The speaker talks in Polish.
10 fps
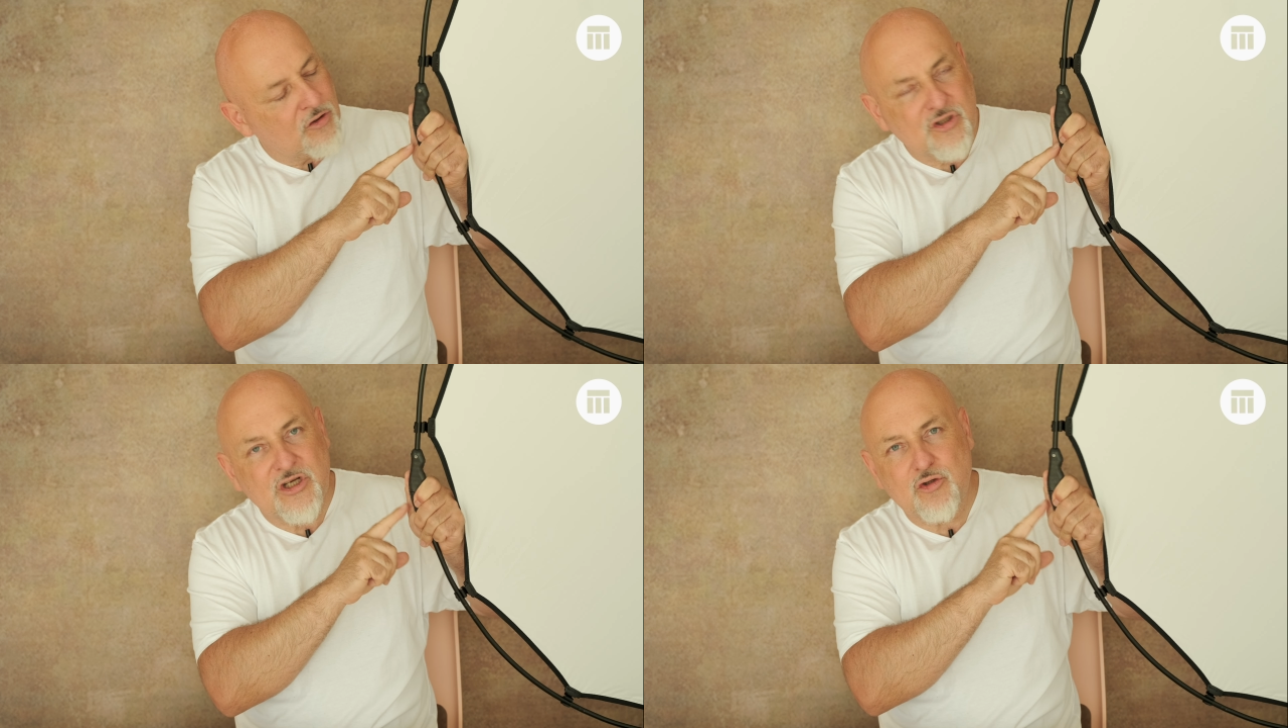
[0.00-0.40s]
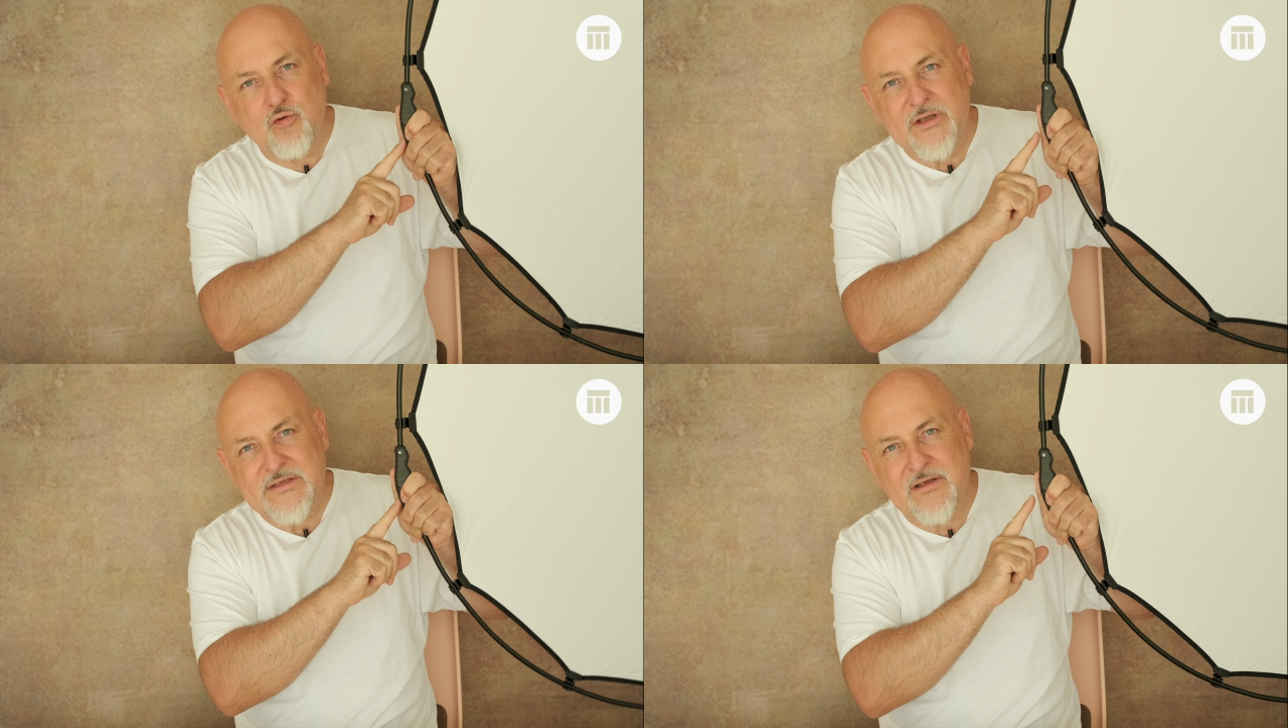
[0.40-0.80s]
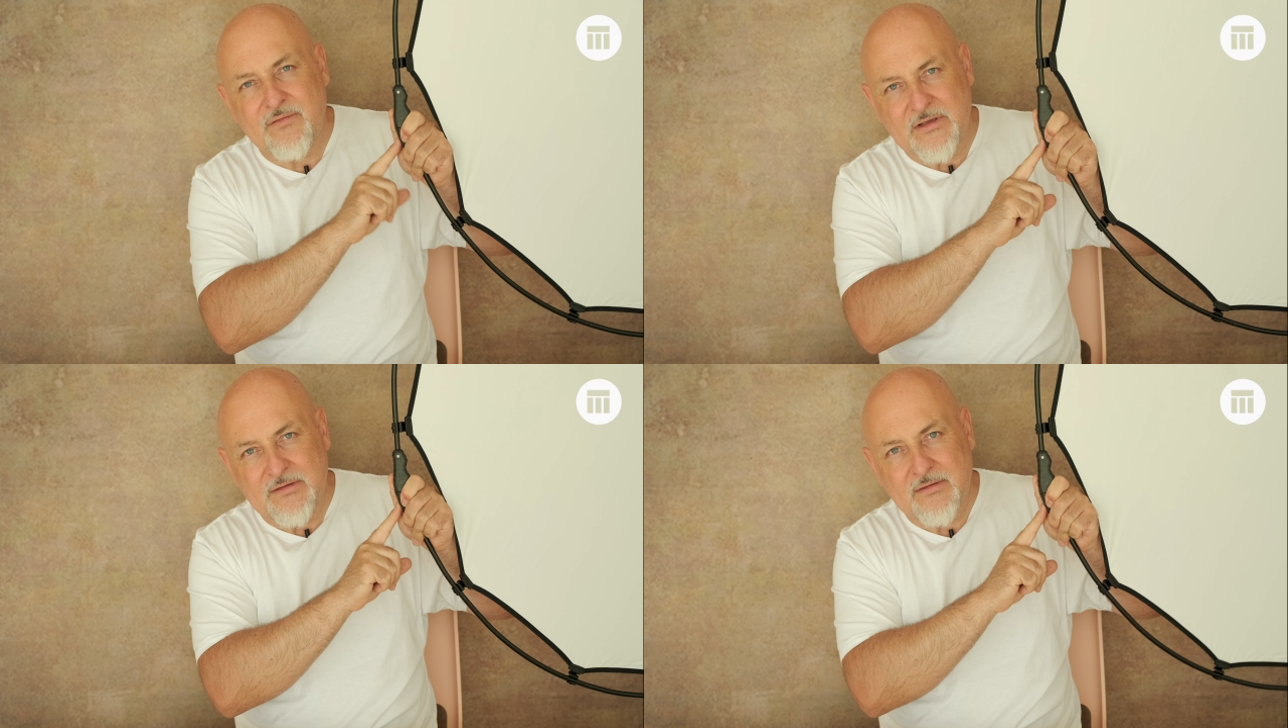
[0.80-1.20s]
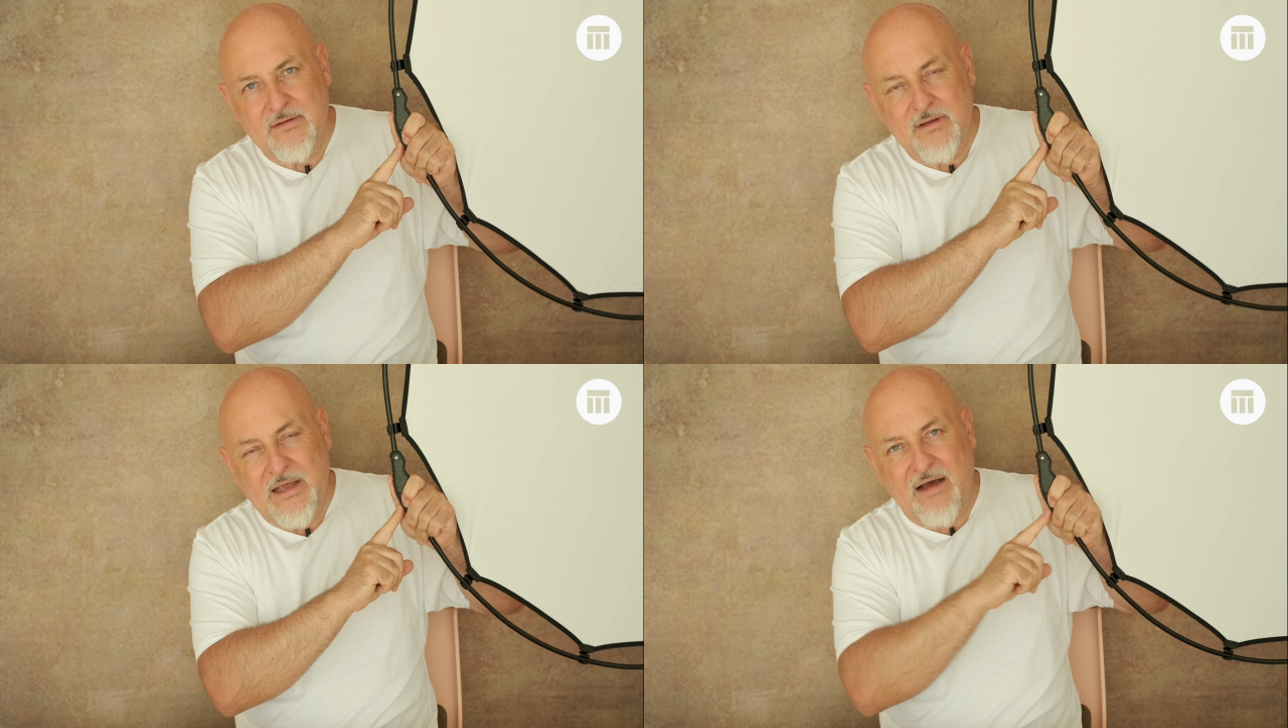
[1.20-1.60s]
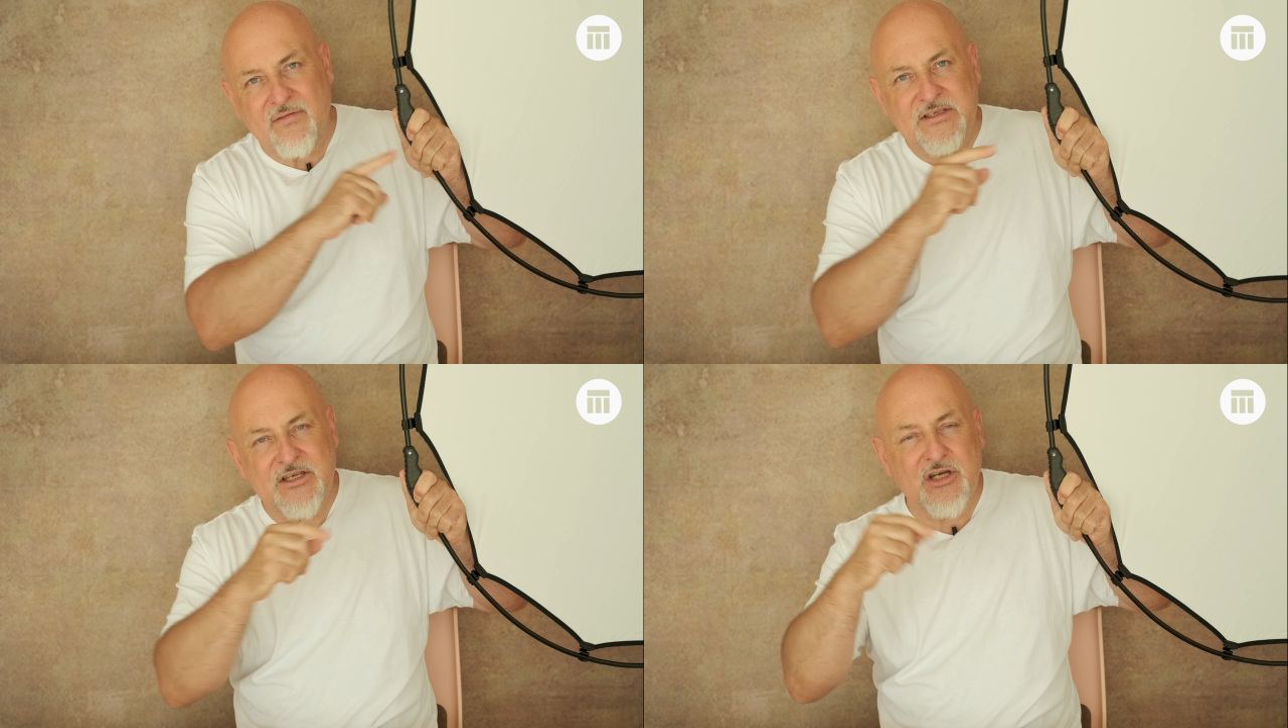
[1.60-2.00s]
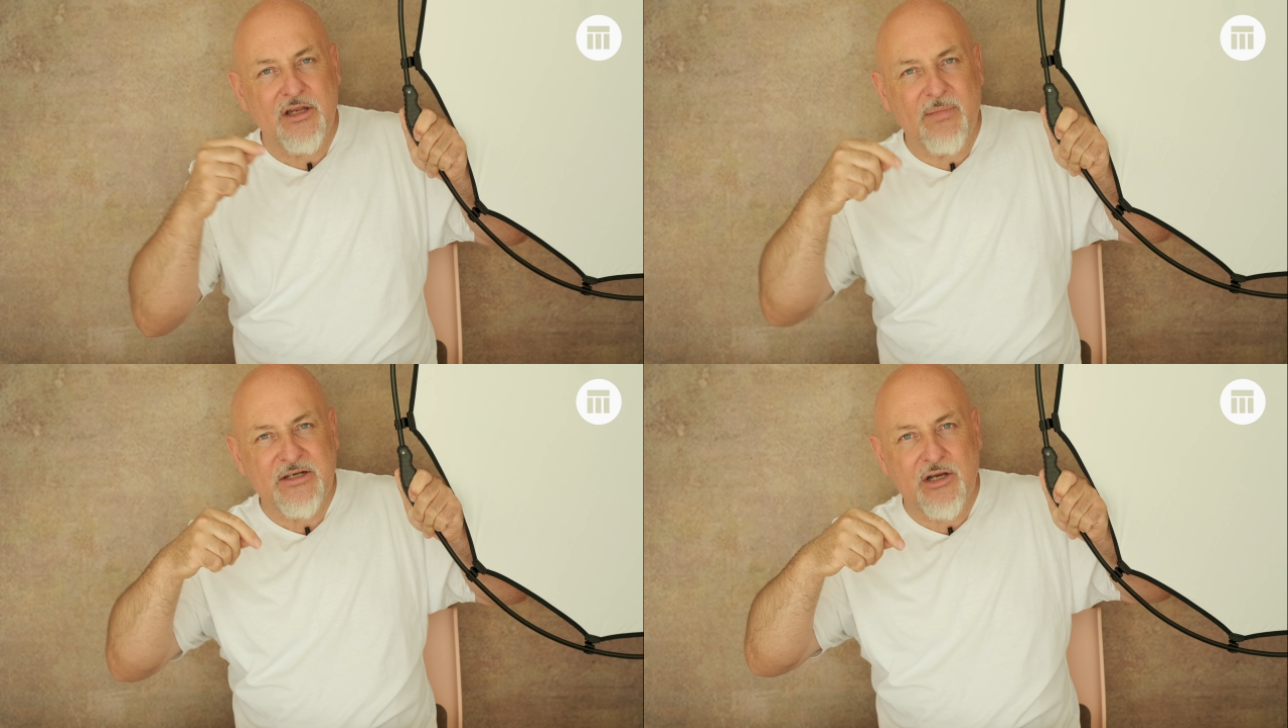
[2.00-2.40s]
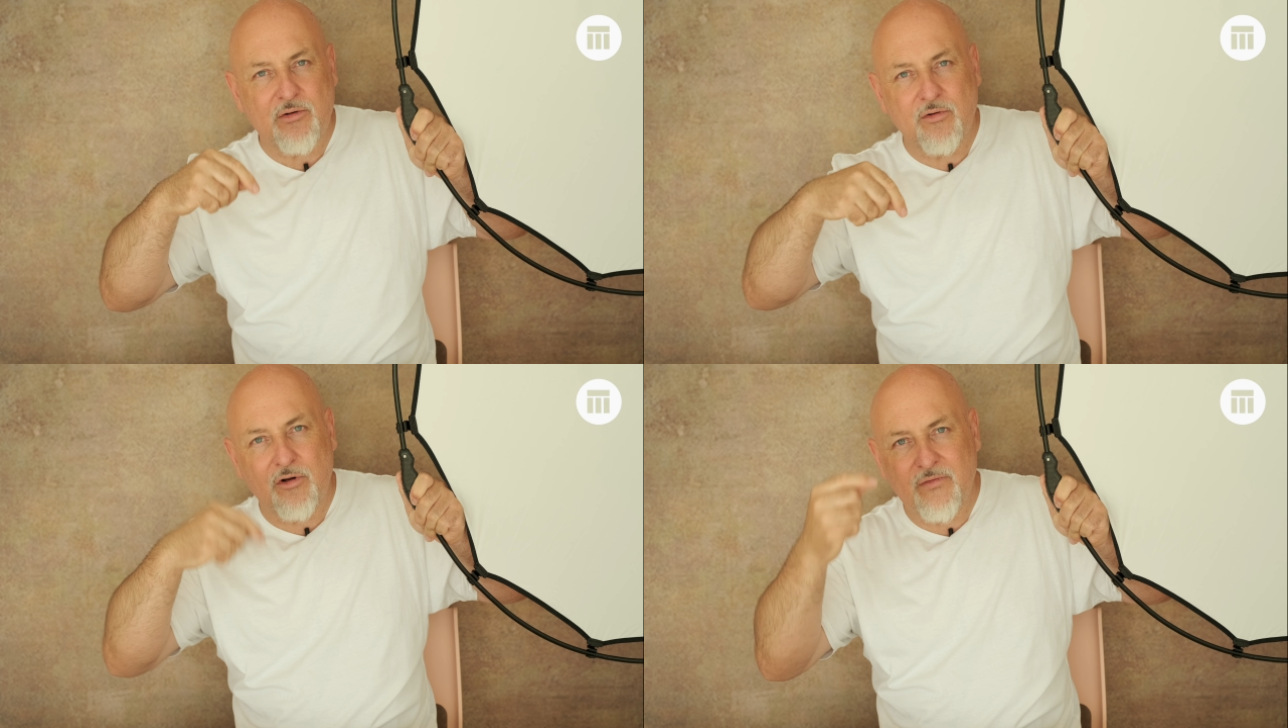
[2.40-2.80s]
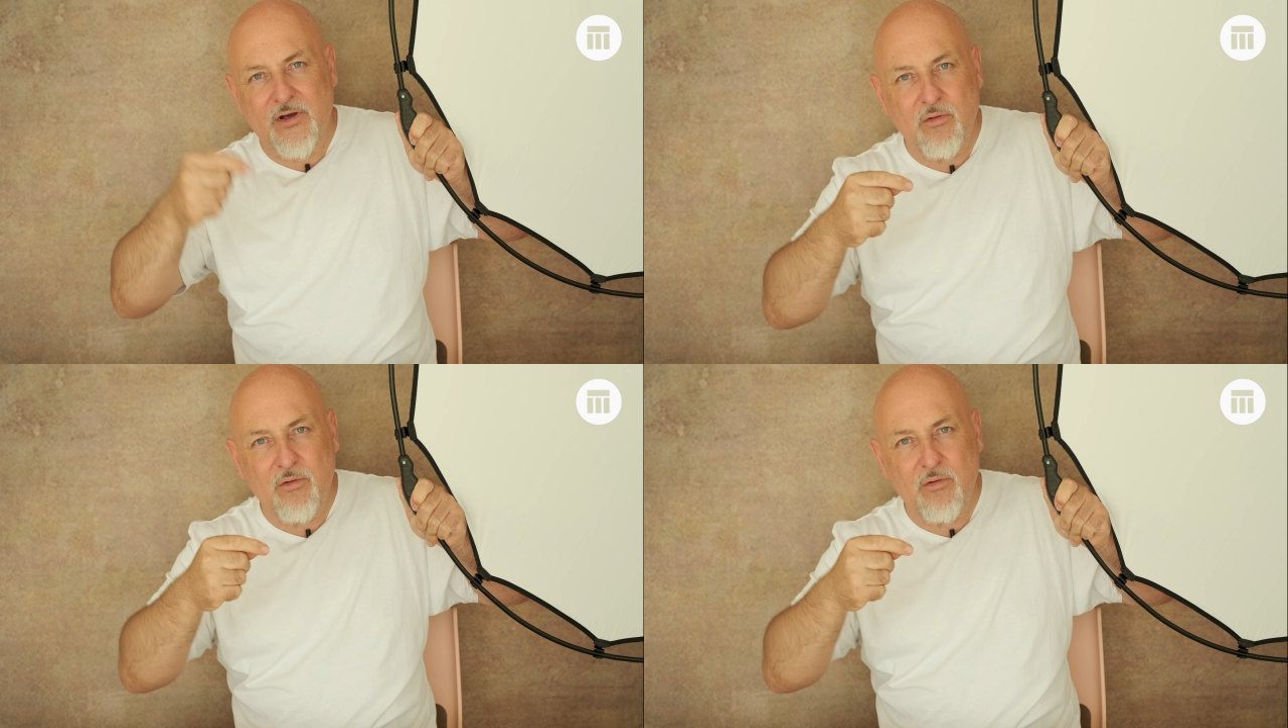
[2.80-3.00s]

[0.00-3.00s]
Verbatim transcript: to, że tu jest gwint, a więc jeżeli macie jakąkolwiek